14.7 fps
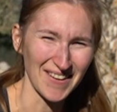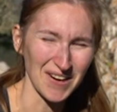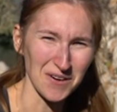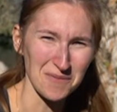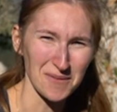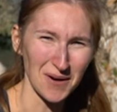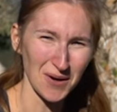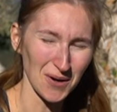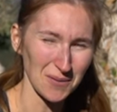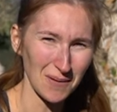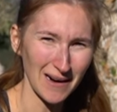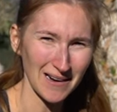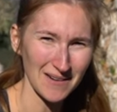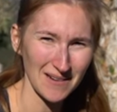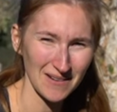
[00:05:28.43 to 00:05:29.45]
warum auch
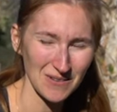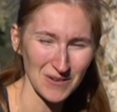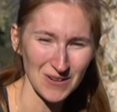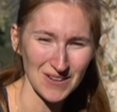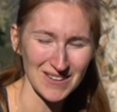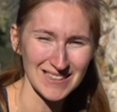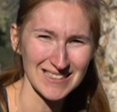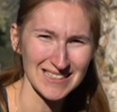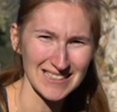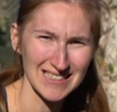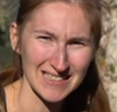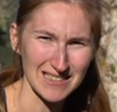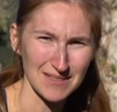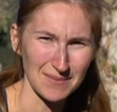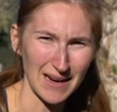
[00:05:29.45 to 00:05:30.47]
immer. Und
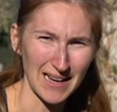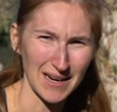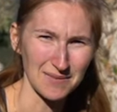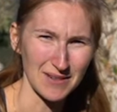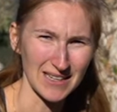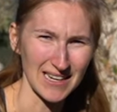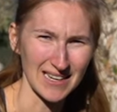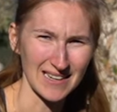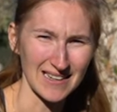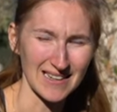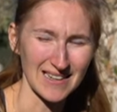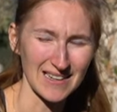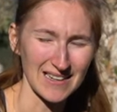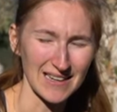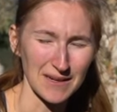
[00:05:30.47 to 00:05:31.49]
dieses Mal haben wir dann
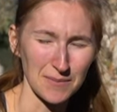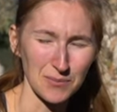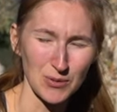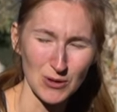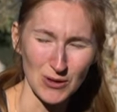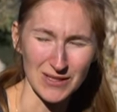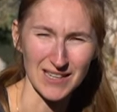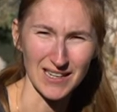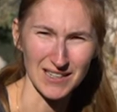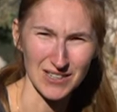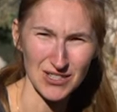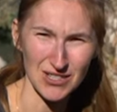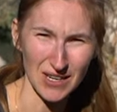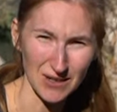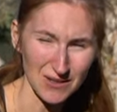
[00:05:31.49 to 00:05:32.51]
äh, Pylos
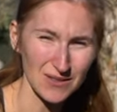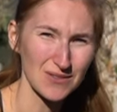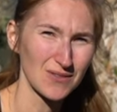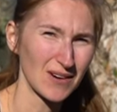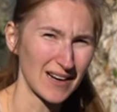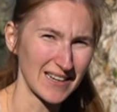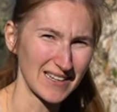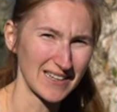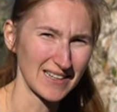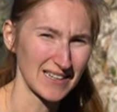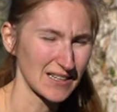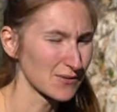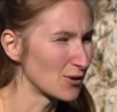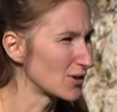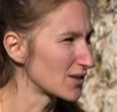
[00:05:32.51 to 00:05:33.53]
angeschaut, weil
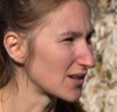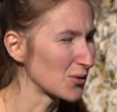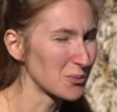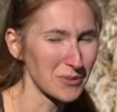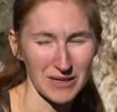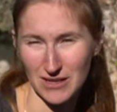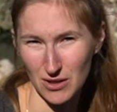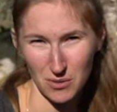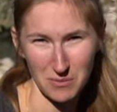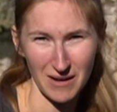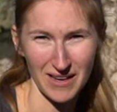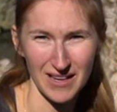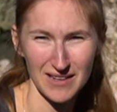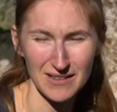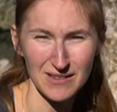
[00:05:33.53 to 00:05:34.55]
ich wollte da unbedingt nochmal
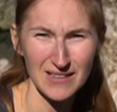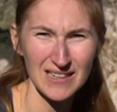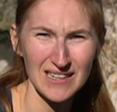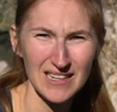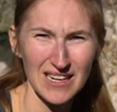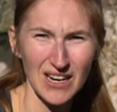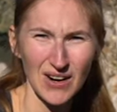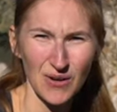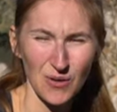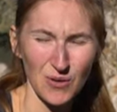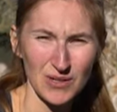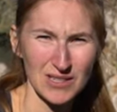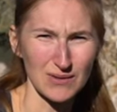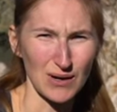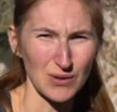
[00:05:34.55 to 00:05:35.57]
hin.
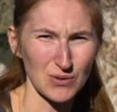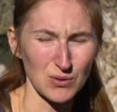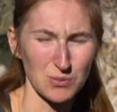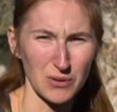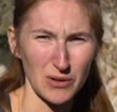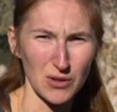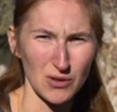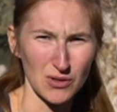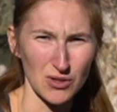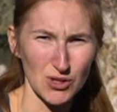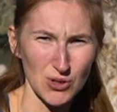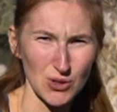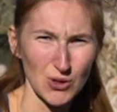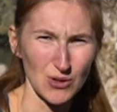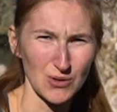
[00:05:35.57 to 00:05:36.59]
Und es war auch super
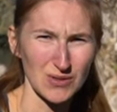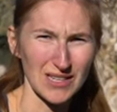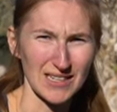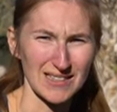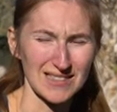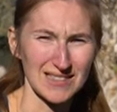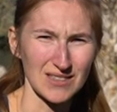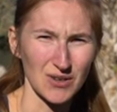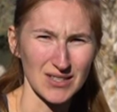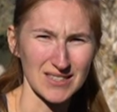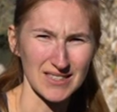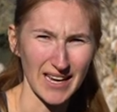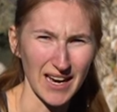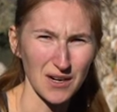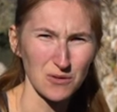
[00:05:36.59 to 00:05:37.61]
schön, uns hat es dort
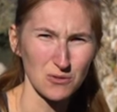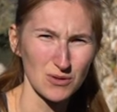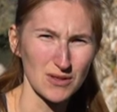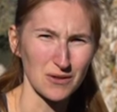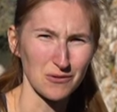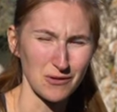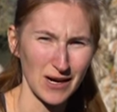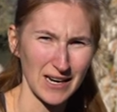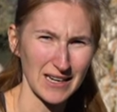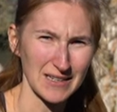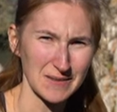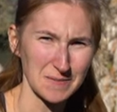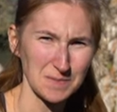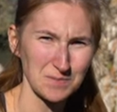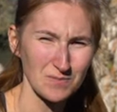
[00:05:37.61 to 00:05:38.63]
sehr gut
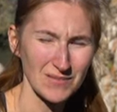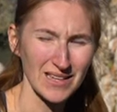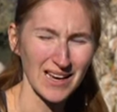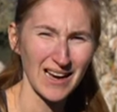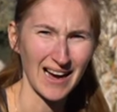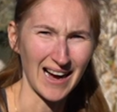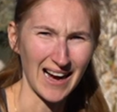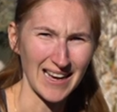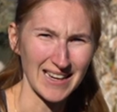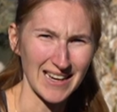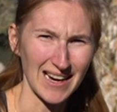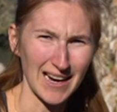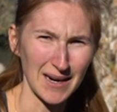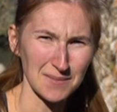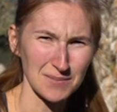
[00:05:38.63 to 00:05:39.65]
gefallen. Ein
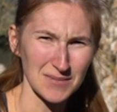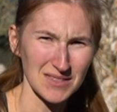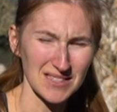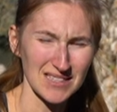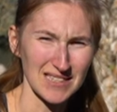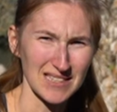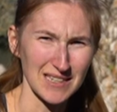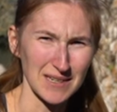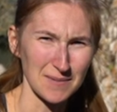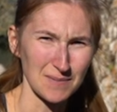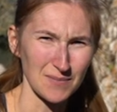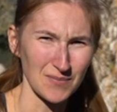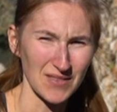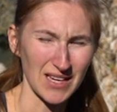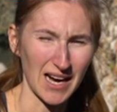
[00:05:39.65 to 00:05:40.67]
Abend ähm,
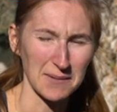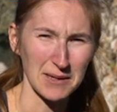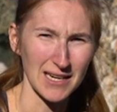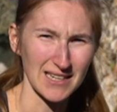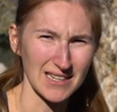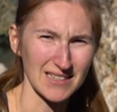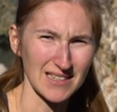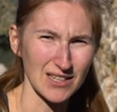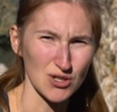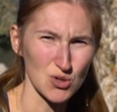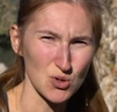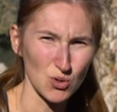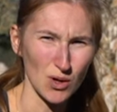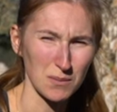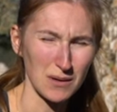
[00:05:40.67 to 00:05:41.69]
kam allerdings ein
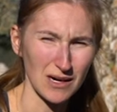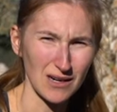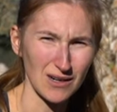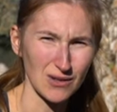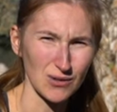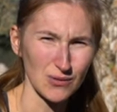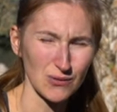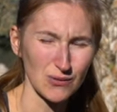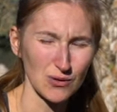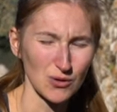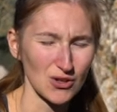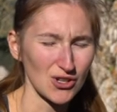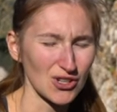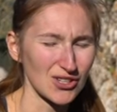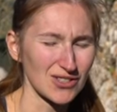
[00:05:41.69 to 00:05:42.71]
Sturm auf
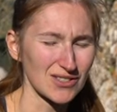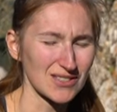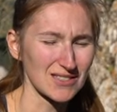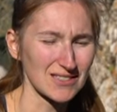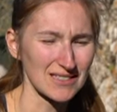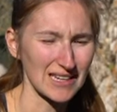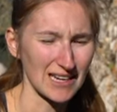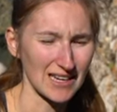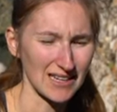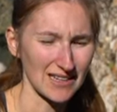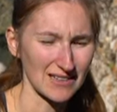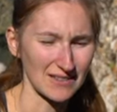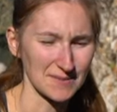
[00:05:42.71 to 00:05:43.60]
und dann